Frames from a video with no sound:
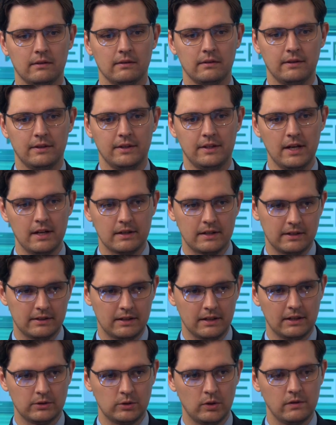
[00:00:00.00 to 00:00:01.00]
А, я,
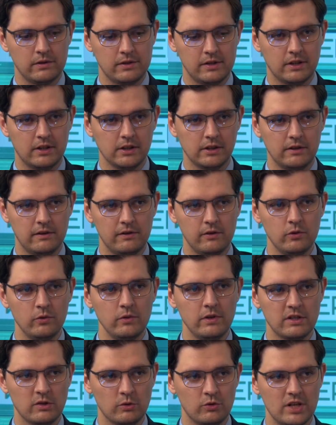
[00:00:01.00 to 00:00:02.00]
когда готовился к
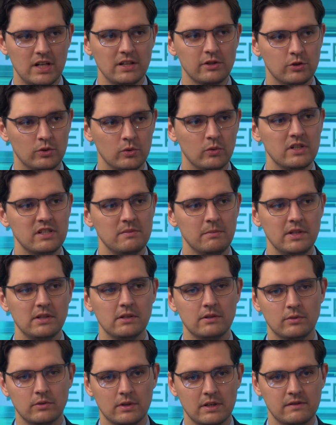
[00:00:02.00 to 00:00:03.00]
интервью, изучал, что
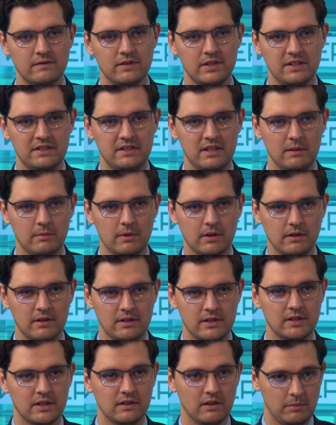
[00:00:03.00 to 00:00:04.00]
изменилось у нас в системе
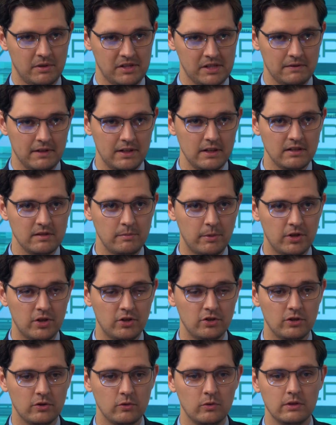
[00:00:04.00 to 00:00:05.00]
российского образования за
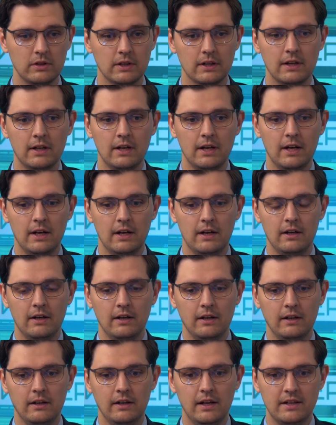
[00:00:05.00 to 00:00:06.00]
прошедшие годы.
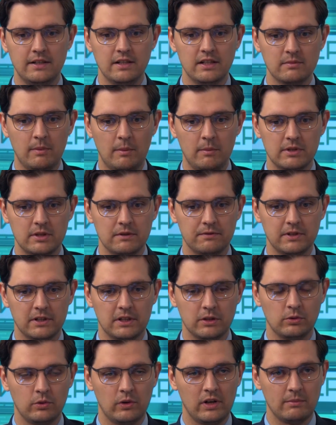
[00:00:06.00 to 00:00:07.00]
И один из моментов, на
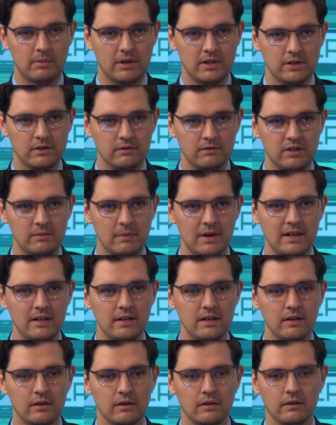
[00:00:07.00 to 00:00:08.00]
который я обратил
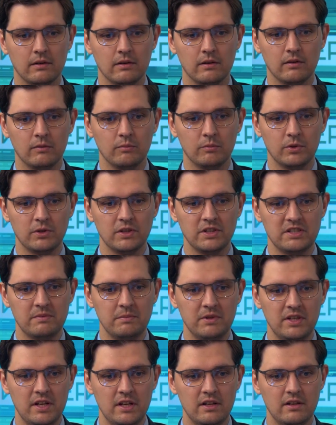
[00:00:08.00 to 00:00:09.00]
внимание, а, было
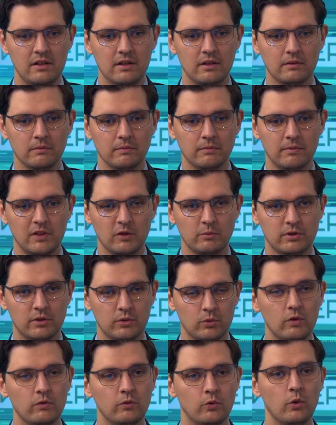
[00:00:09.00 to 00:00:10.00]
изменение для
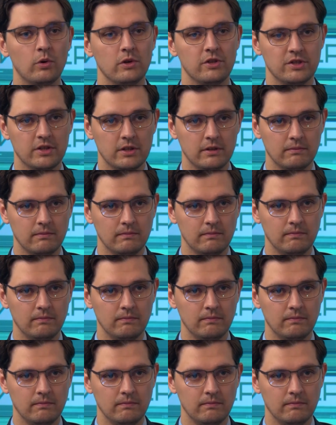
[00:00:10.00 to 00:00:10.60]
выпускников колледжей.